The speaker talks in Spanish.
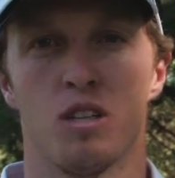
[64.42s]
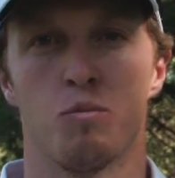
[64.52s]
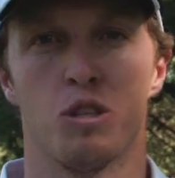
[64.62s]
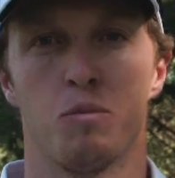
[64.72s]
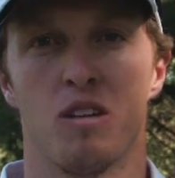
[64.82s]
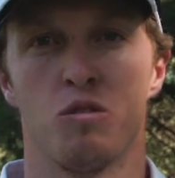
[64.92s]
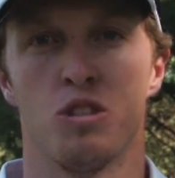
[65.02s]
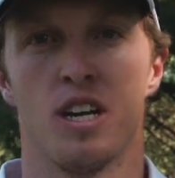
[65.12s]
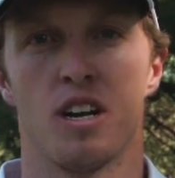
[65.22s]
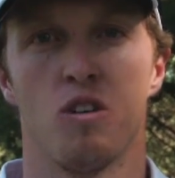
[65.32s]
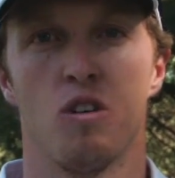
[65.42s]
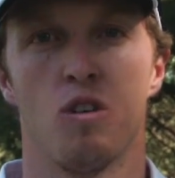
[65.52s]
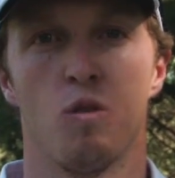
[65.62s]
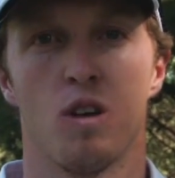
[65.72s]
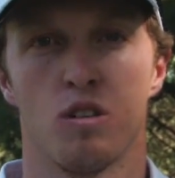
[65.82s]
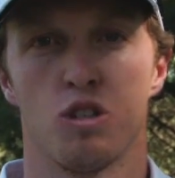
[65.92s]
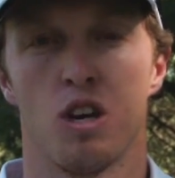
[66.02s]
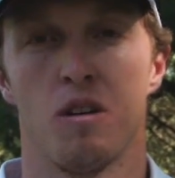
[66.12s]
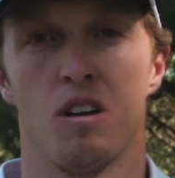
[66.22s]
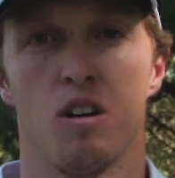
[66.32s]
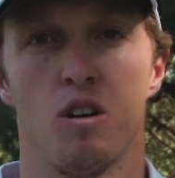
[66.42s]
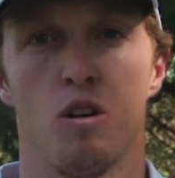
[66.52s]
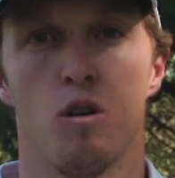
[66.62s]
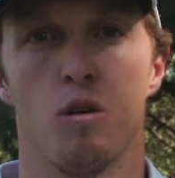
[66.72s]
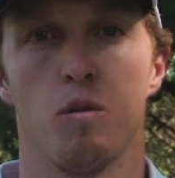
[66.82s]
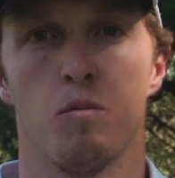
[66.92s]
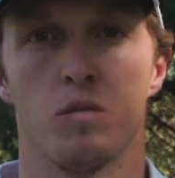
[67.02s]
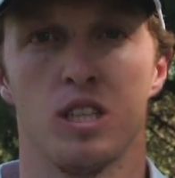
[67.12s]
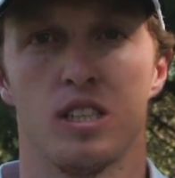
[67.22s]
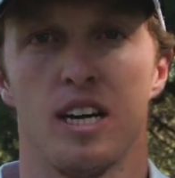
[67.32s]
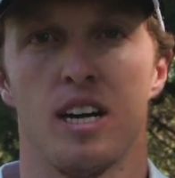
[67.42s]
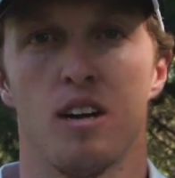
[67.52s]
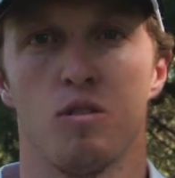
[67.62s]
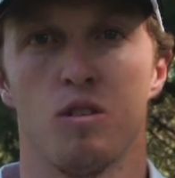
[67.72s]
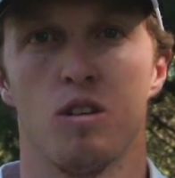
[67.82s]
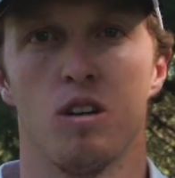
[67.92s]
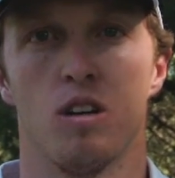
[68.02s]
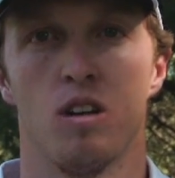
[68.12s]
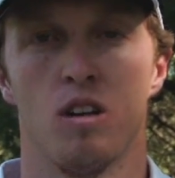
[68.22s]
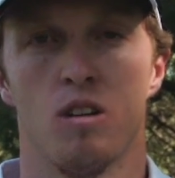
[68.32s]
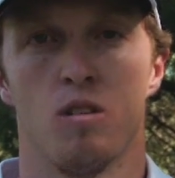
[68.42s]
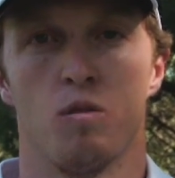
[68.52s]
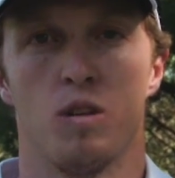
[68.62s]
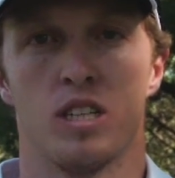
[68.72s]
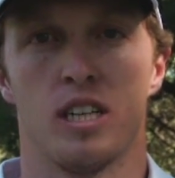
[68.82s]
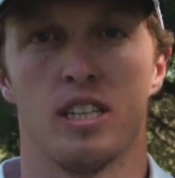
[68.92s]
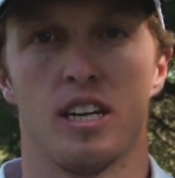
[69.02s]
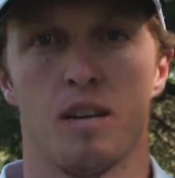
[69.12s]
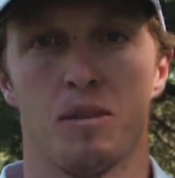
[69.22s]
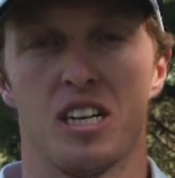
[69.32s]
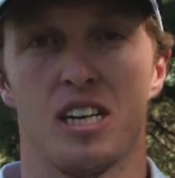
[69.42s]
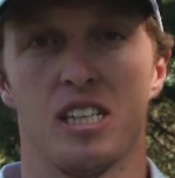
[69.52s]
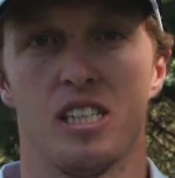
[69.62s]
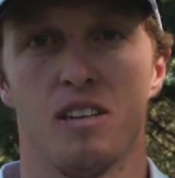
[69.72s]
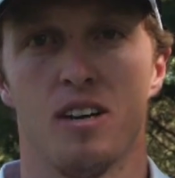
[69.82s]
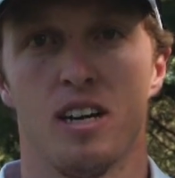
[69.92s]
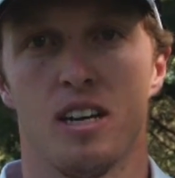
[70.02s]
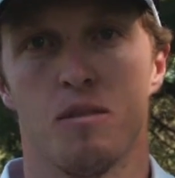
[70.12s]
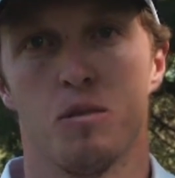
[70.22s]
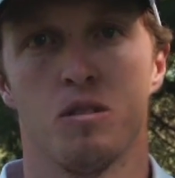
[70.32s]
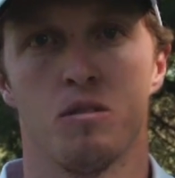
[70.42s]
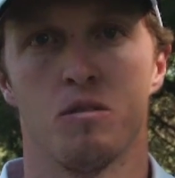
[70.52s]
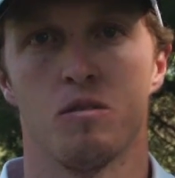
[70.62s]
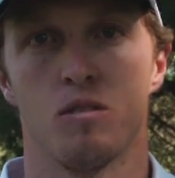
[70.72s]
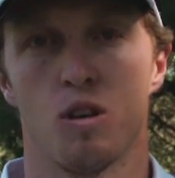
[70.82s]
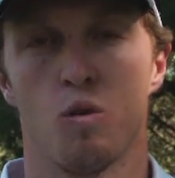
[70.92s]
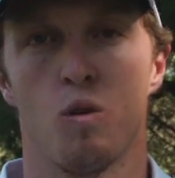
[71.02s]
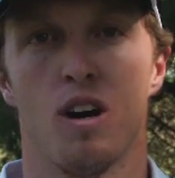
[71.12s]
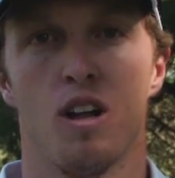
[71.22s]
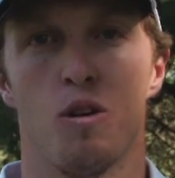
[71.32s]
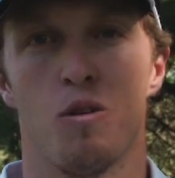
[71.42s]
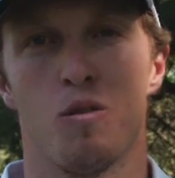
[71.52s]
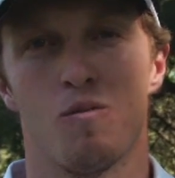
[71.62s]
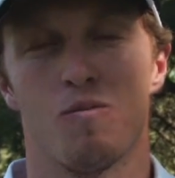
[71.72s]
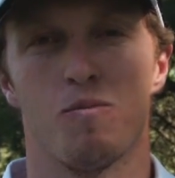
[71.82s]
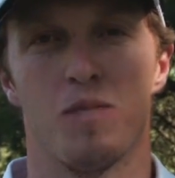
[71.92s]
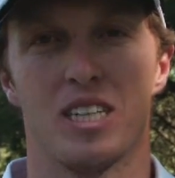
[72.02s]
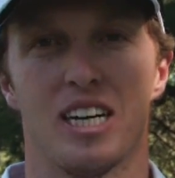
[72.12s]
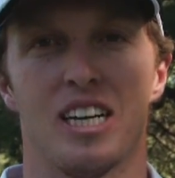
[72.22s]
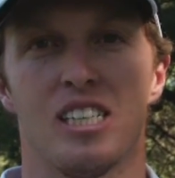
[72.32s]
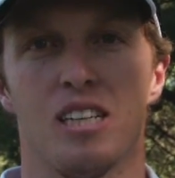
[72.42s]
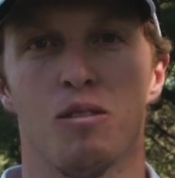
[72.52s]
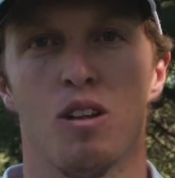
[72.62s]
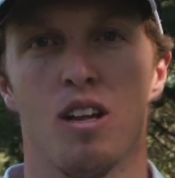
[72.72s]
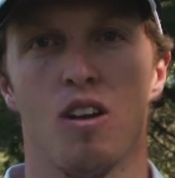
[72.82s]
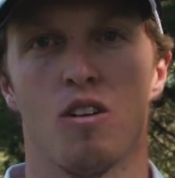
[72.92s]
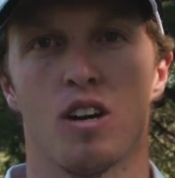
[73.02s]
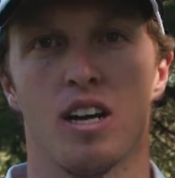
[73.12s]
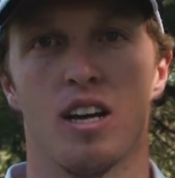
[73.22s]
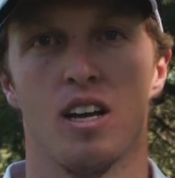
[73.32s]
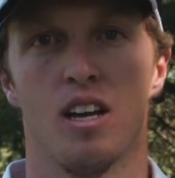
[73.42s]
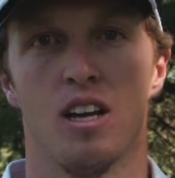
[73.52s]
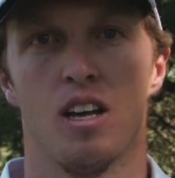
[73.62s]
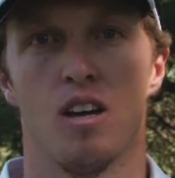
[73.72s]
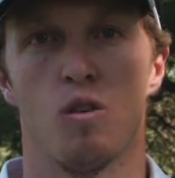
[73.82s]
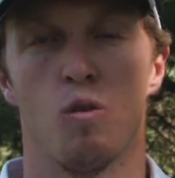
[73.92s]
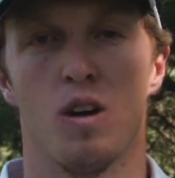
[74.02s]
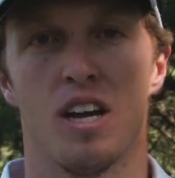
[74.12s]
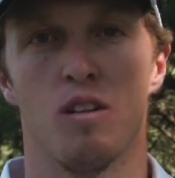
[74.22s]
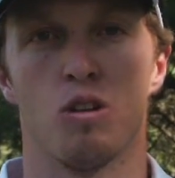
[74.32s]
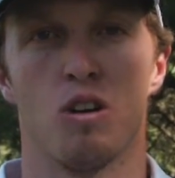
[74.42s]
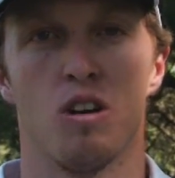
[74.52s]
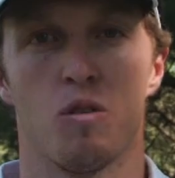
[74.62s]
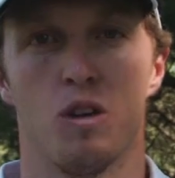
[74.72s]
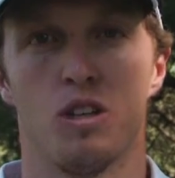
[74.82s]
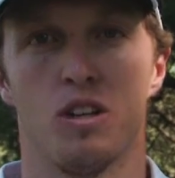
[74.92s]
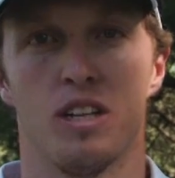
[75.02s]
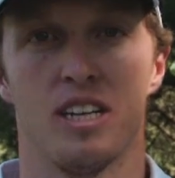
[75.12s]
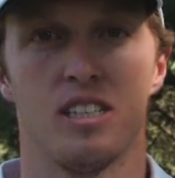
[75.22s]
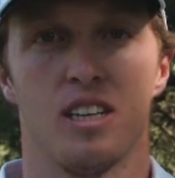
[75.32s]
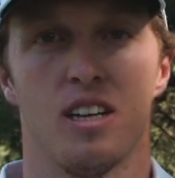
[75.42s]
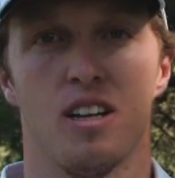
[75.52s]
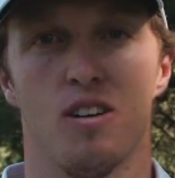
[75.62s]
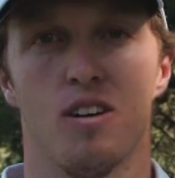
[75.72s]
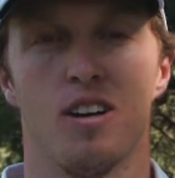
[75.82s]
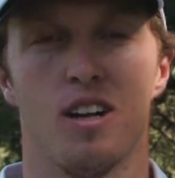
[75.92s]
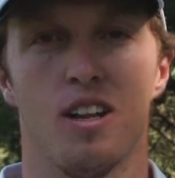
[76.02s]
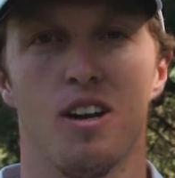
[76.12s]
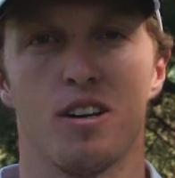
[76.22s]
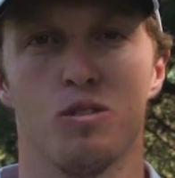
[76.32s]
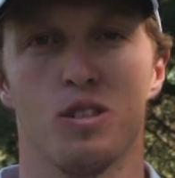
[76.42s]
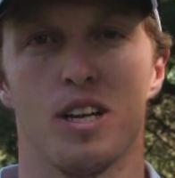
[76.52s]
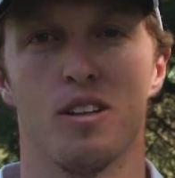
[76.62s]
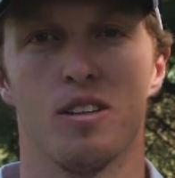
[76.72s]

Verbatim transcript: puedes pegar un hierro, jugar conservador o intentar una estrategia más agresiva y bueno, he jugado más agresivo de lo que jugaría en un torneo de cuatro días y ha dado, ha dado el resultado.